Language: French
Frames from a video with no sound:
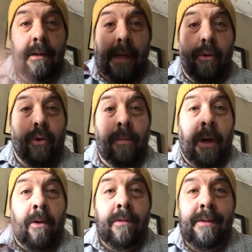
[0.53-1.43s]
Salut tout le
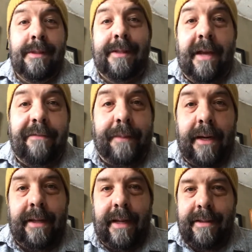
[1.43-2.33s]
monde, Steph
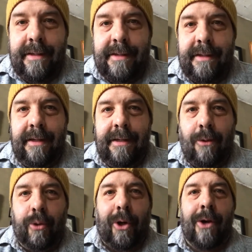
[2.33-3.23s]
Paquette ici,
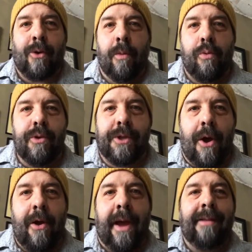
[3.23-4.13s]
auteur,
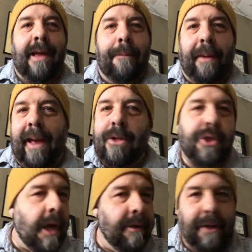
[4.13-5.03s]
compositeur, interprète,
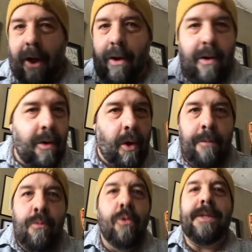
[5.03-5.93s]
chanteur,
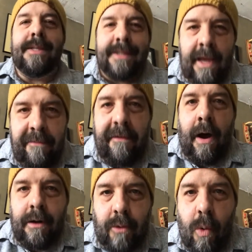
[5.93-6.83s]
musicien
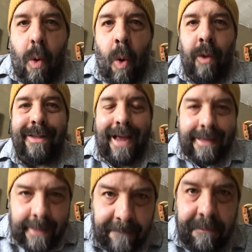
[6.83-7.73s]

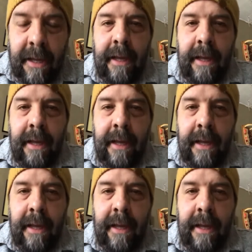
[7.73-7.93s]
franco-ontarien.